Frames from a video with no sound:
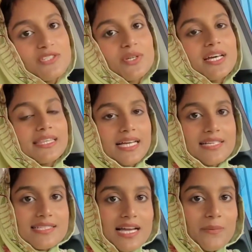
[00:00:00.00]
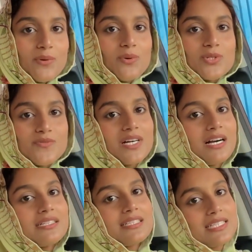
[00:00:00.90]
जो है ना अंदाज से आप लोगों को उस वक्त
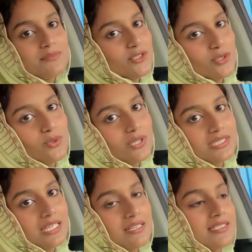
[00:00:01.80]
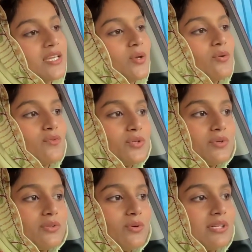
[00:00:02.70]
कहा था कि हमें जो दो घंटे लग जाएंगे और वही
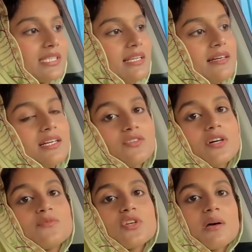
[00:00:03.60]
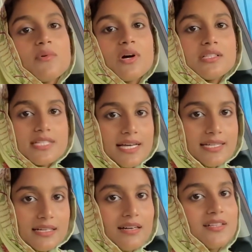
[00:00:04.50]
हुआ दो घंटे लग गए तो अब जो है हम लोग जा
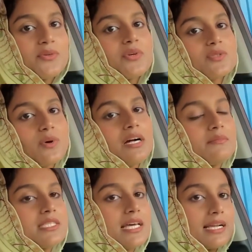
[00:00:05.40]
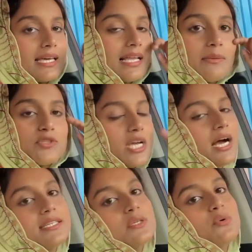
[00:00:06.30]
रहे हैं घर क्योंकि सुहान बेचारा अकेला है मुझे
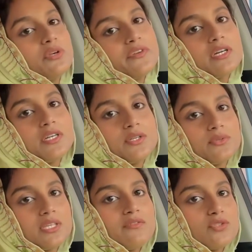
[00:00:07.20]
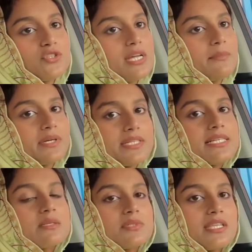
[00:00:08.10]
हाने की कोई फिक्र नहीं होती है वो जो है ना बड़ी
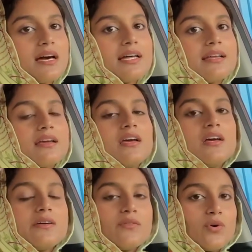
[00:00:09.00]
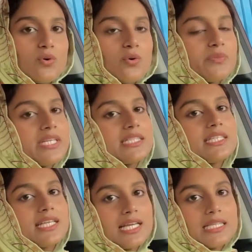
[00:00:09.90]
है समझदार है वो घूमती
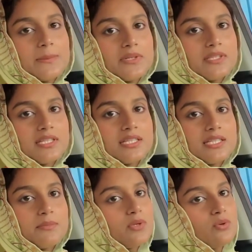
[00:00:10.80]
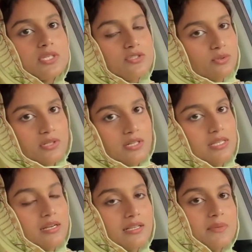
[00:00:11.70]
रहती है खेलती फिरती रहती है बिल्कुल किसी को तंग
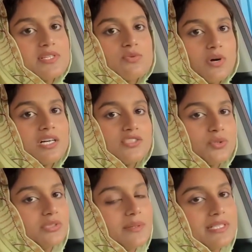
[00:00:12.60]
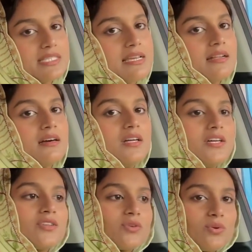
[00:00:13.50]
नहीं करती बस सुहान छोटा बच्चा है
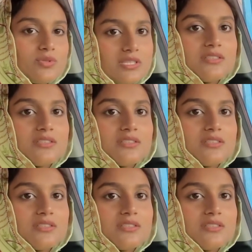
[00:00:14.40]
ना तो उसकी